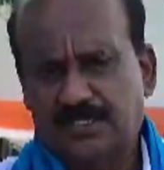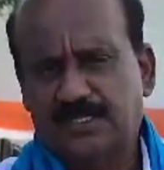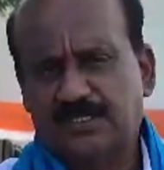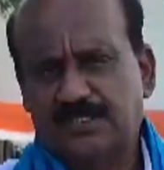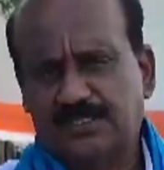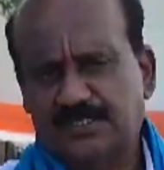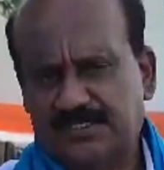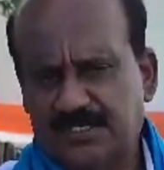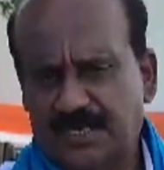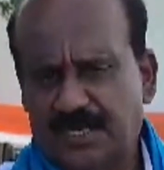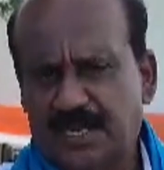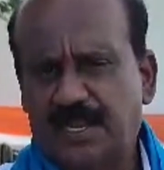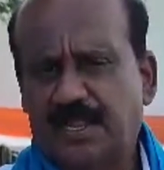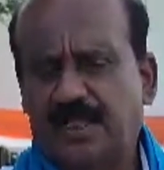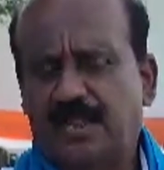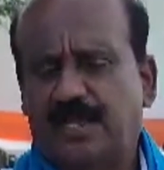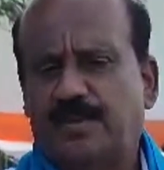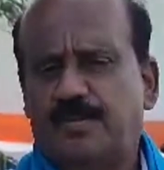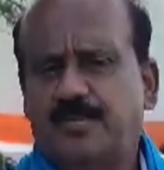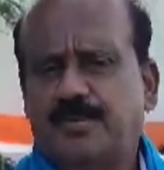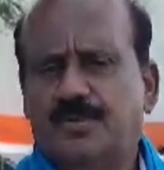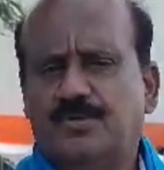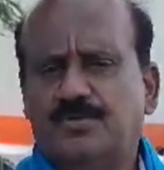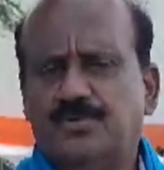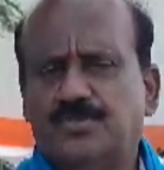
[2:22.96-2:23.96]
ఏదైతే స్క్రీనింగ్
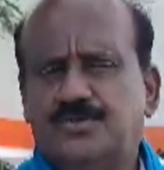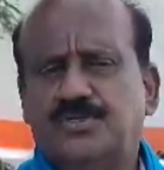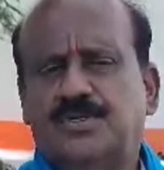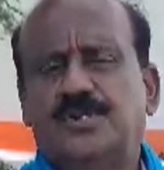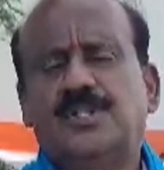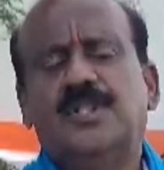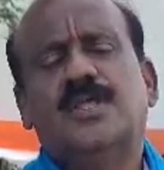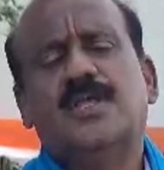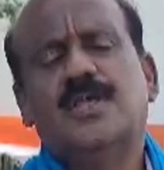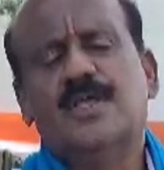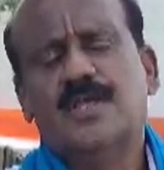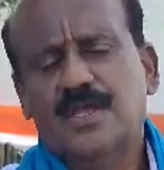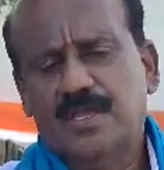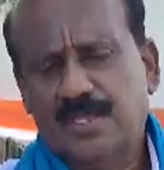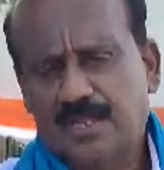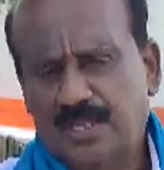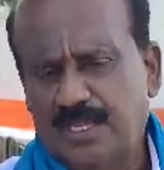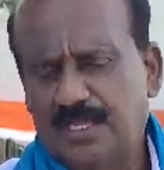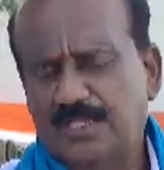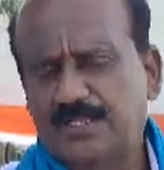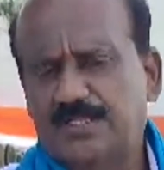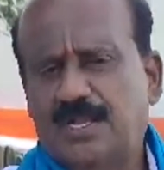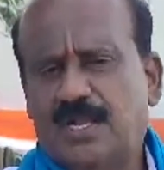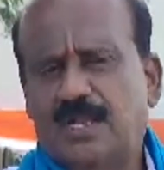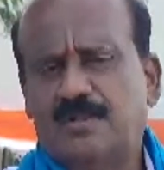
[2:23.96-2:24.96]
కమిటీ కూర్చొని
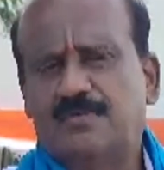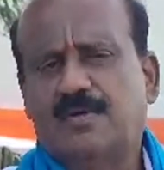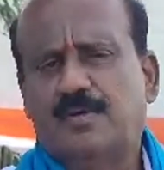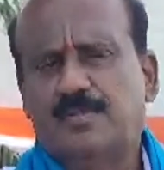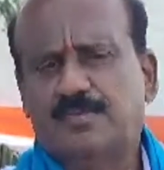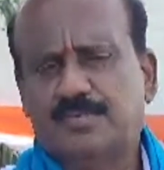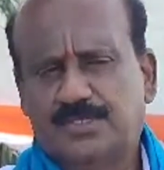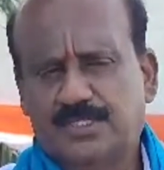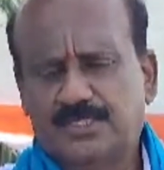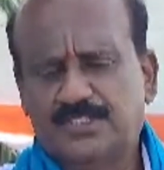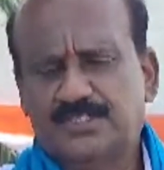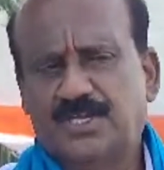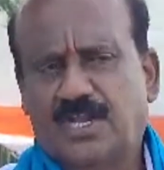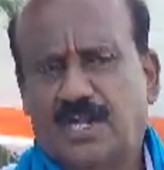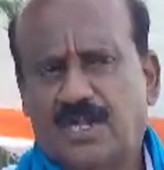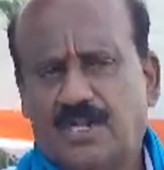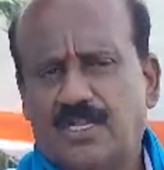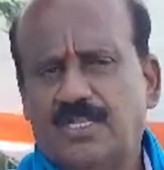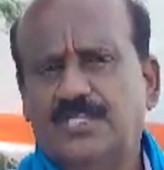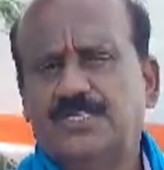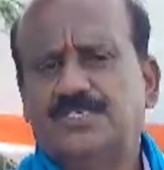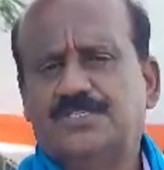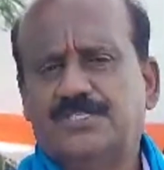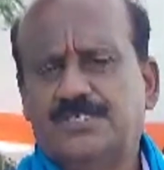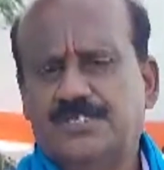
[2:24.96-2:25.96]
కేంద్రానికి పంపుతుంది షార్ట్
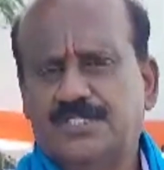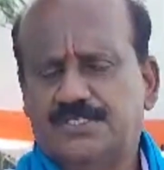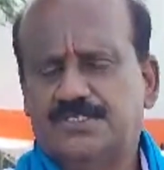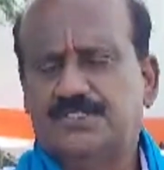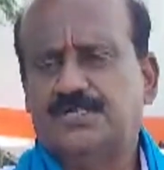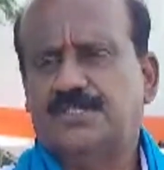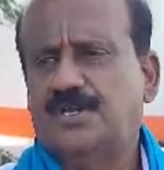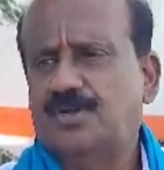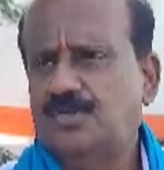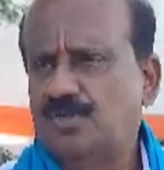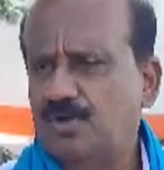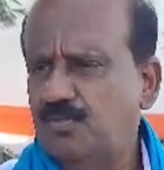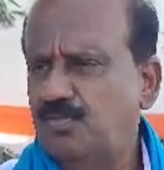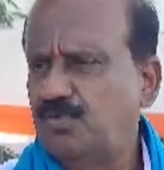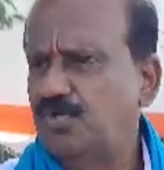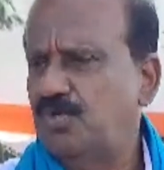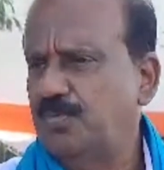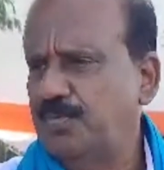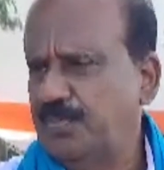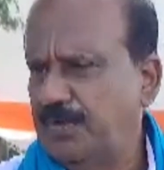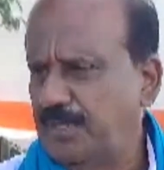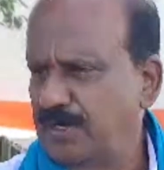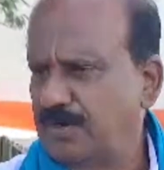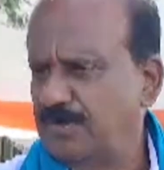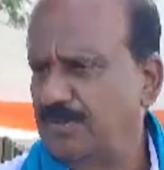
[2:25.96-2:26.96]
లిస్ట్ చేసి రెండో మూడు
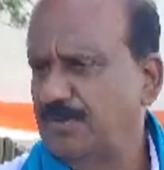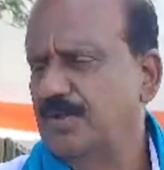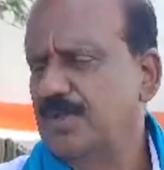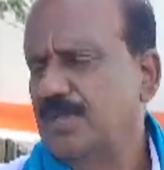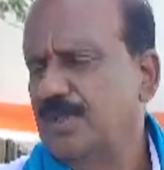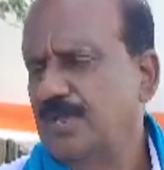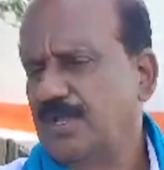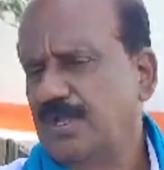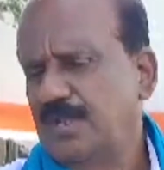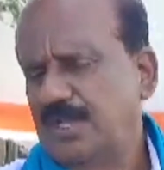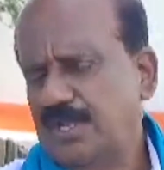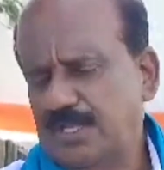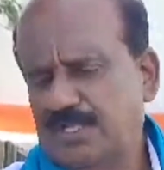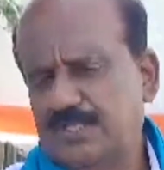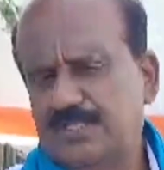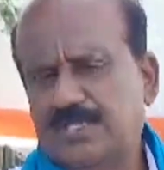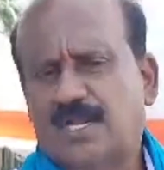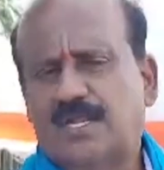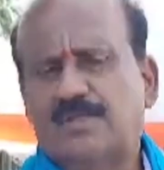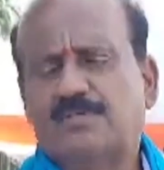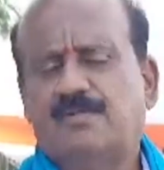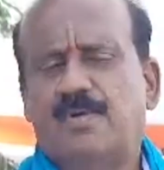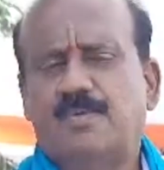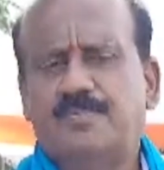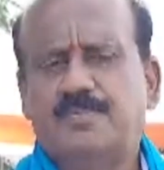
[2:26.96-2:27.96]
పేర్లు
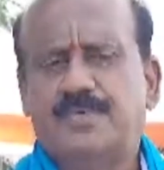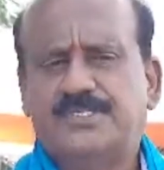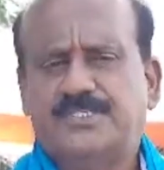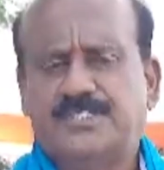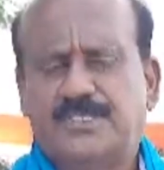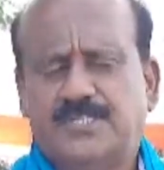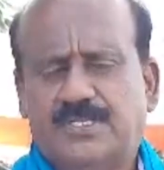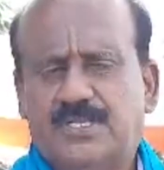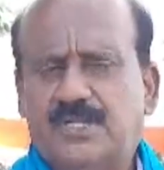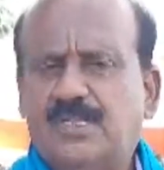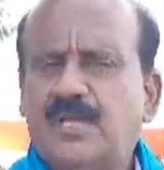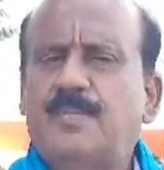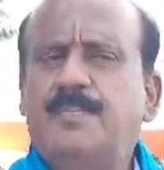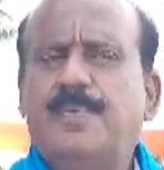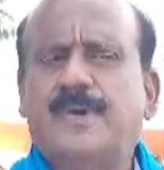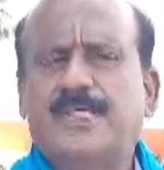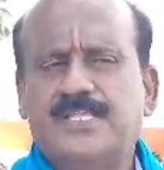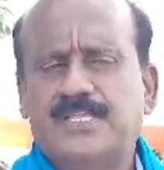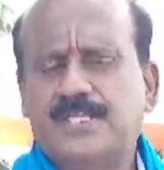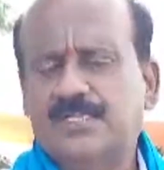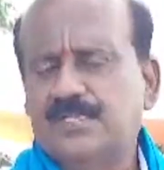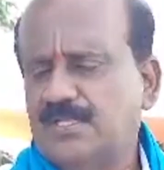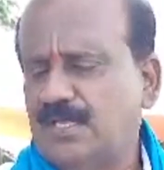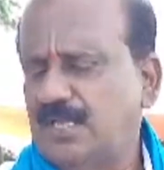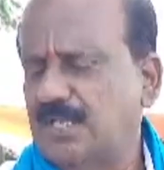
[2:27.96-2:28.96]
కేంద్రానికి పంపిస్తుంది ఇంకా
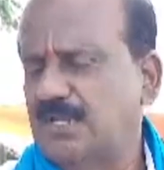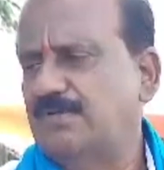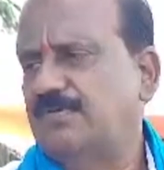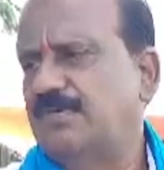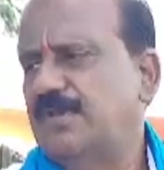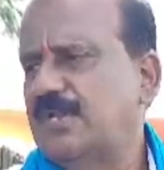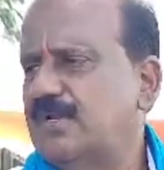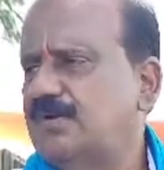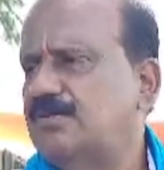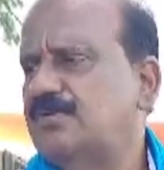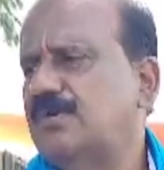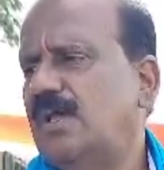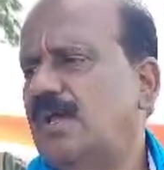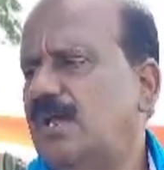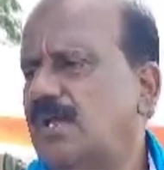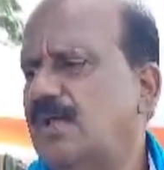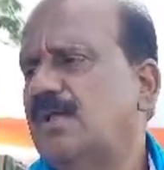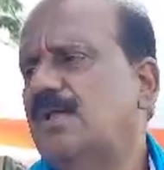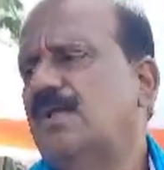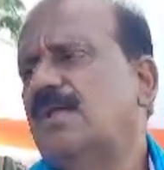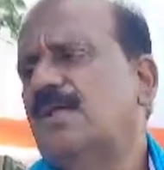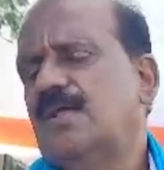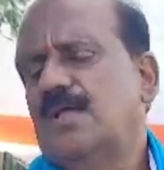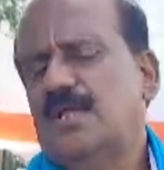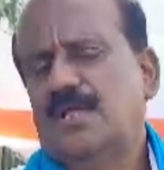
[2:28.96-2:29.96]
పదిహేను తారీఖు వరకు కూడా
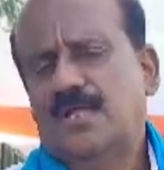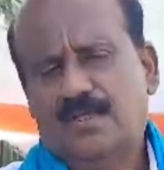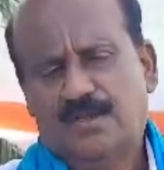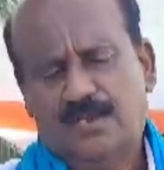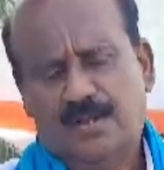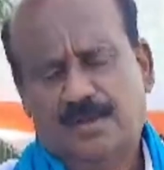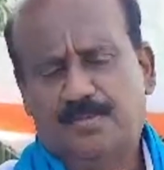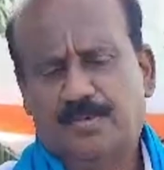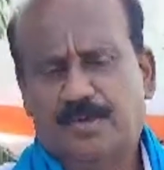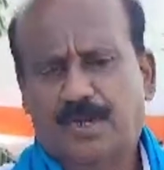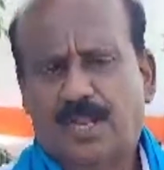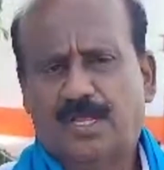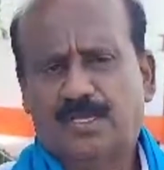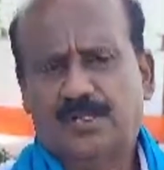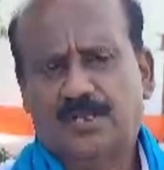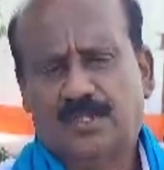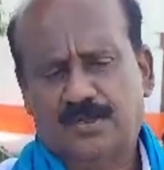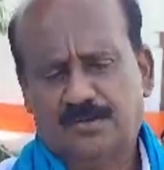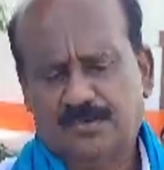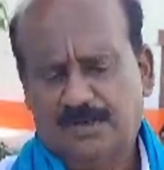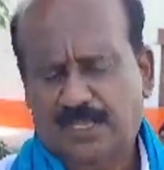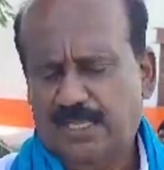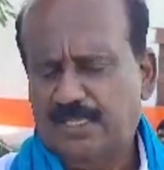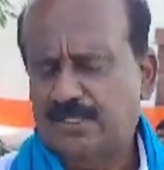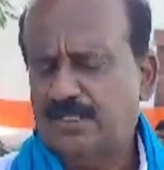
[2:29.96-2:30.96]
hmm. రేపు రా
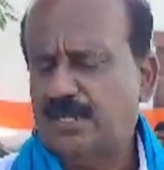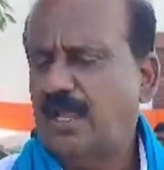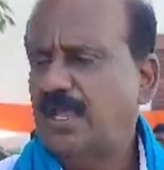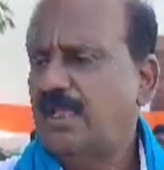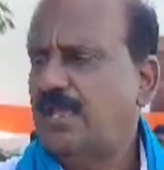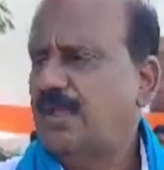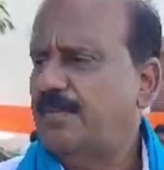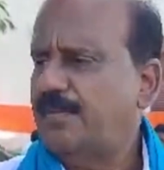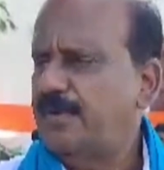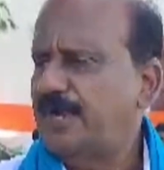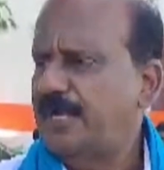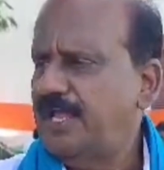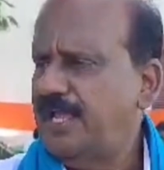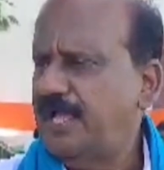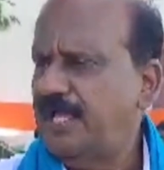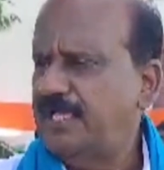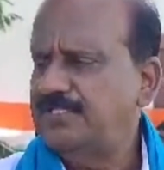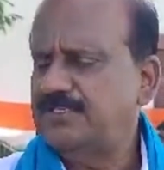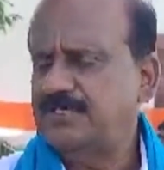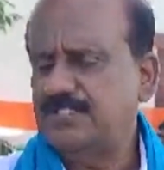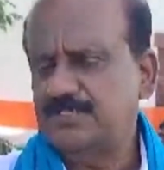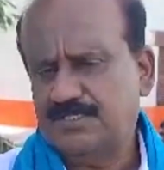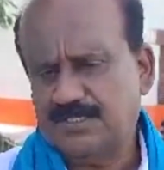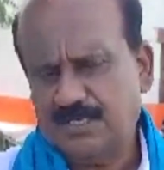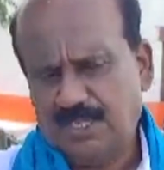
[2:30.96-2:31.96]
హైకమాండ్
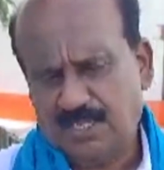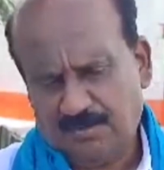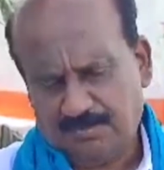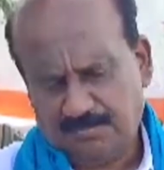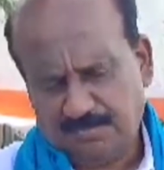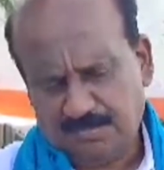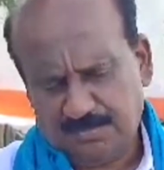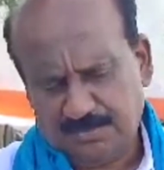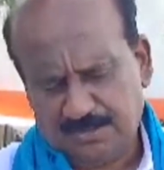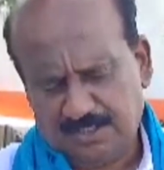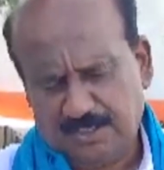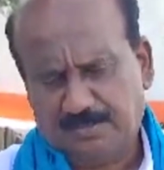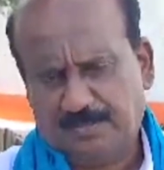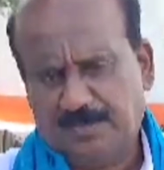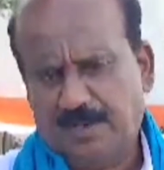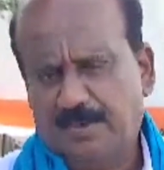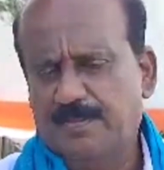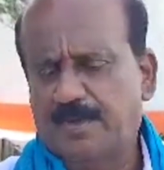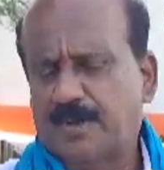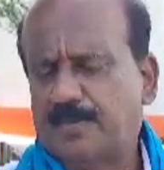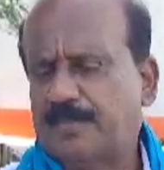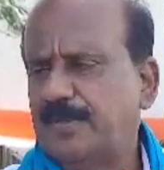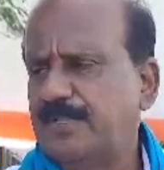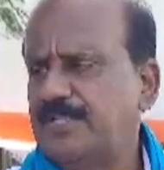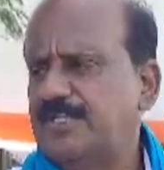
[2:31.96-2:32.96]
ఏఐసిసి
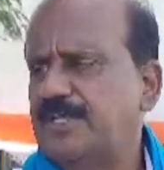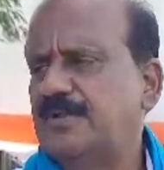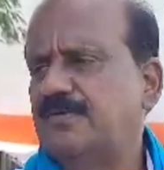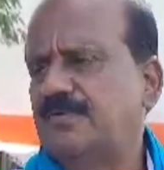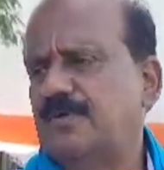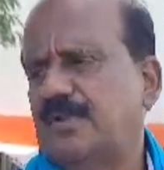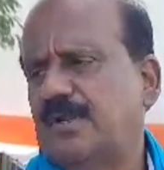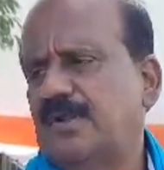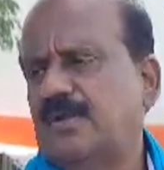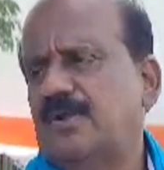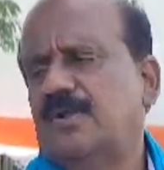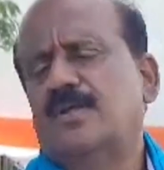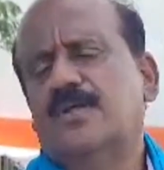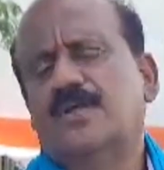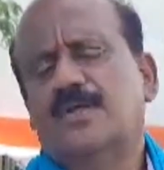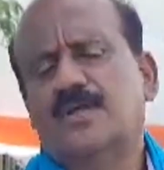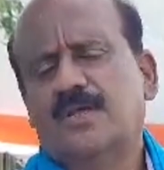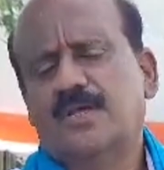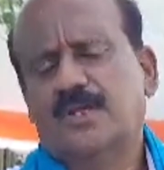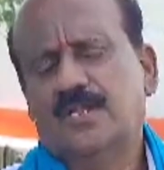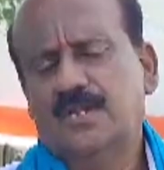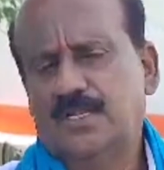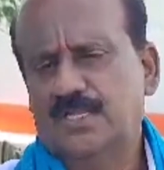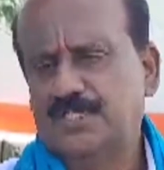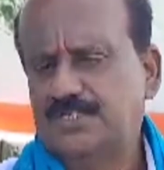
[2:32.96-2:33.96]
సెప్టెంబర్ పదిహేను వరకు
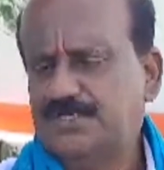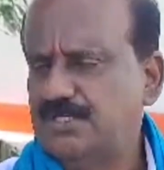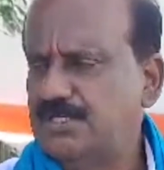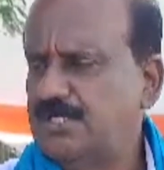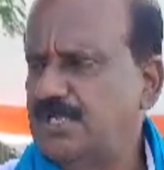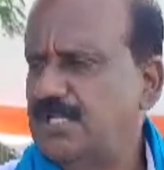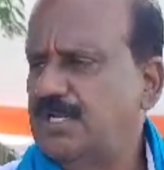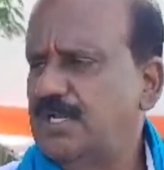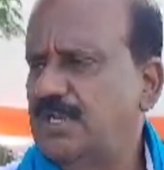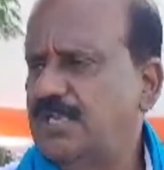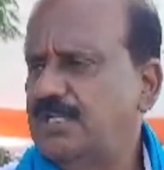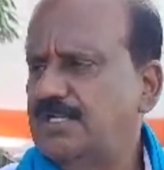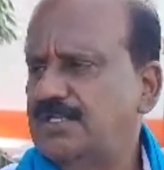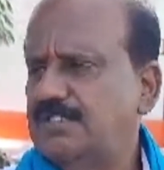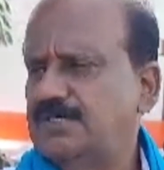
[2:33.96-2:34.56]
లిస్ట్ డిక్లేర్